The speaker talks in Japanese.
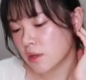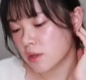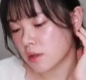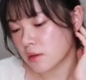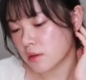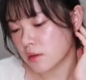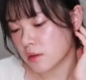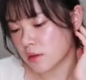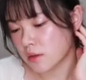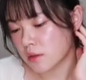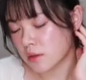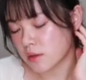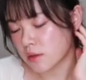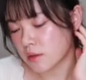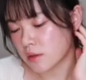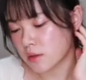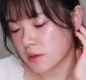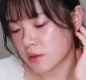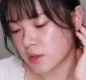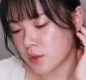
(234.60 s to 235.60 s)
うー
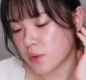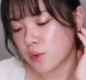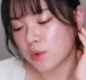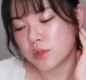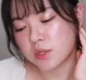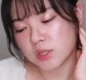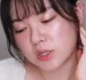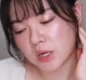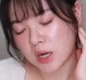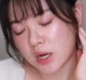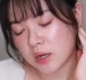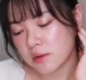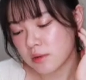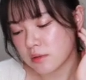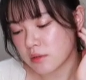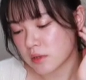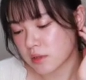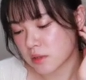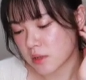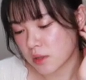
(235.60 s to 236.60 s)
ん、行事があ
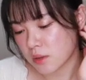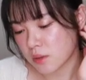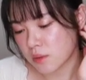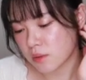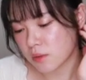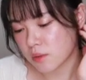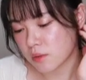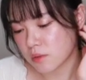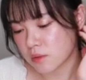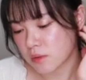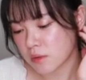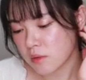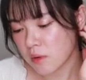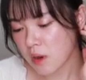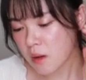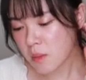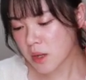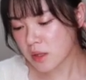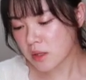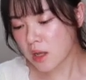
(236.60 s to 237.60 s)
るんですけど、それ
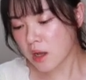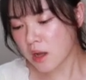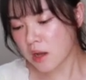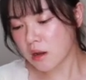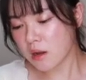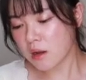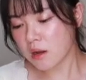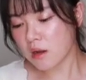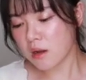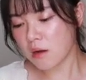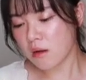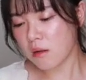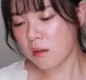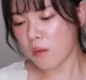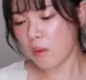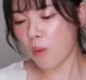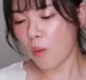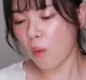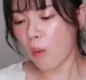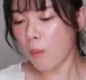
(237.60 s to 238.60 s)
はまた
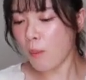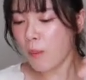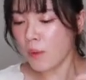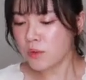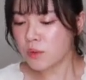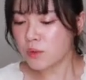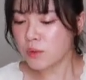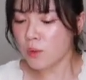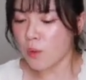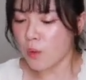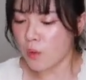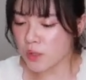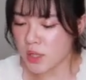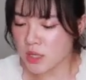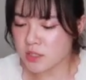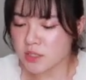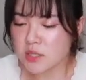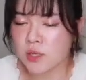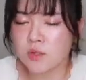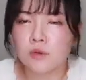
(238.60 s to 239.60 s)
お盆と
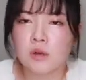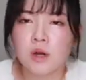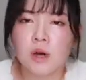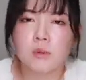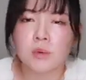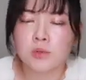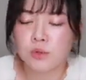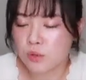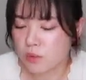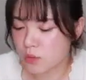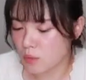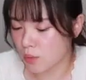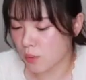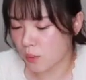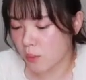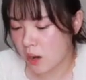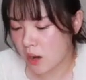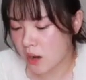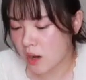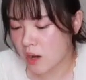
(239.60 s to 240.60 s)
同じなのかもちょっとわ